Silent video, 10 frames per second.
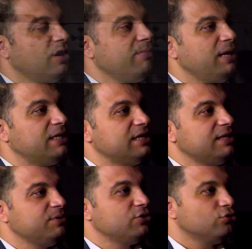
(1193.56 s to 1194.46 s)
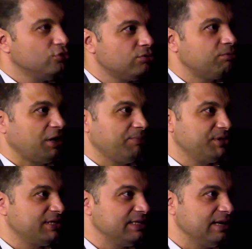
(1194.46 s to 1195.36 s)
görebileceğiniz bir kültür
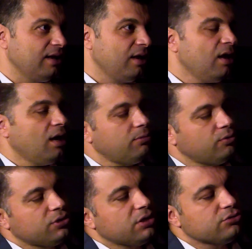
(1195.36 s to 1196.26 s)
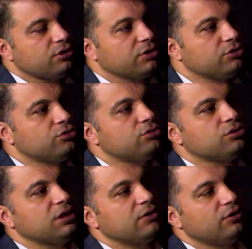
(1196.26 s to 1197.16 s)
bırakmış size. Ama ondan sonraki
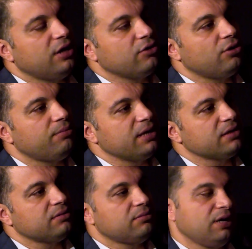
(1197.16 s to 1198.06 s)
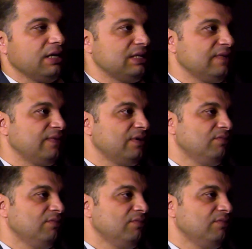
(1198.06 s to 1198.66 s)
kültürleri öyle görmek maalesef